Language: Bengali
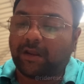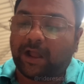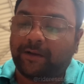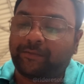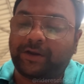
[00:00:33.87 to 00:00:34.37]

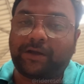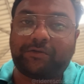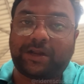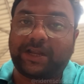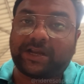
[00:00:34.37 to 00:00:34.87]
আমার মনে হয়
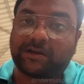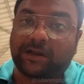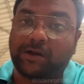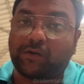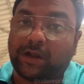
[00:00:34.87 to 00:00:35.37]
ওরা
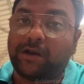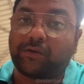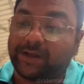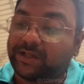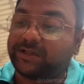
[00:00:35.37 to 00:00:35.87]
এখানকার লোকাল
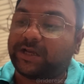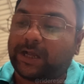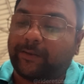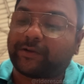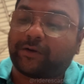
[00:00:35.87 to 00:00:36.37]
লোকেদের দিয়ে
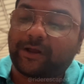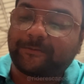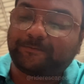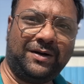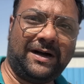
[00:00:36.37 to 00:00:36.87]
খাবার করায়
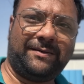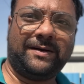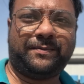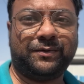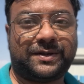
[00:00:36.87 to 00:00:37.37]

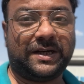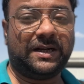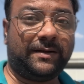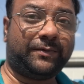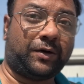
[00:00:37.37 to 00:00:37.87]
আমরা পৌঁছে
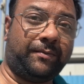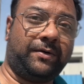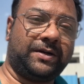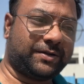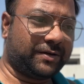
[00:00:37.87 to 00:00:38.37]
গেলাম
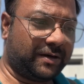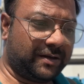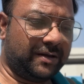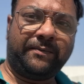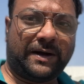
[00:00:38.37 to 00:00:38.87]
ত্রম্বকেশ্বর
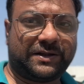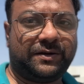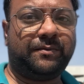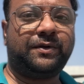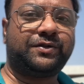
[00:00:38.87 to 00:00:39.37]
পাঁচ
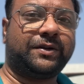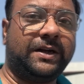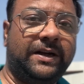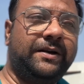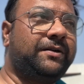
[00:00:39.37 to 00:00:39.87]
নম্বর
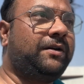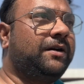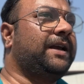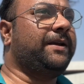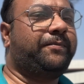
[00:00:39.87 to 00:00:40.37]
জ্যোতির্লিঙ্গ
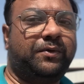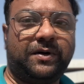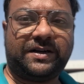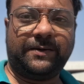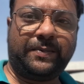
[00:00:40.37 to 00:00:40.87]
এই পুরো
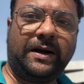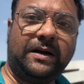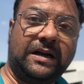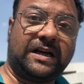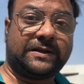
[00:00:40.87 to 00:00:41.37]
ট্রিপের
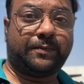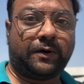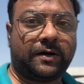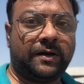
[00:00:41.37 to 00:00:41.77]
লাস্ট স্পট